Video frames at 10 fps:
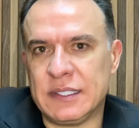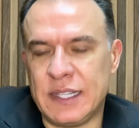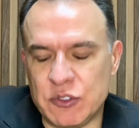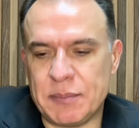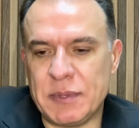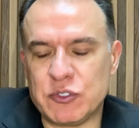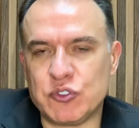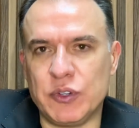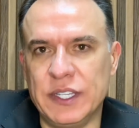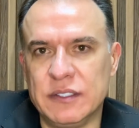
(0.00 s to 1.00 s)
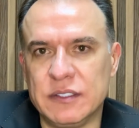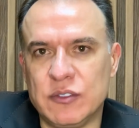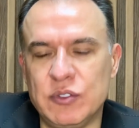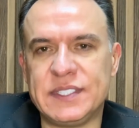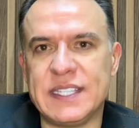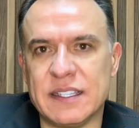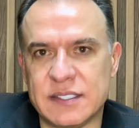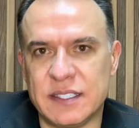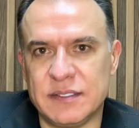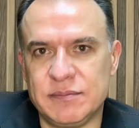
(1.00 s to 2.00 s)
Deus abençoe. Com
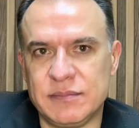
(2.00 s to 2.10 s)
licença.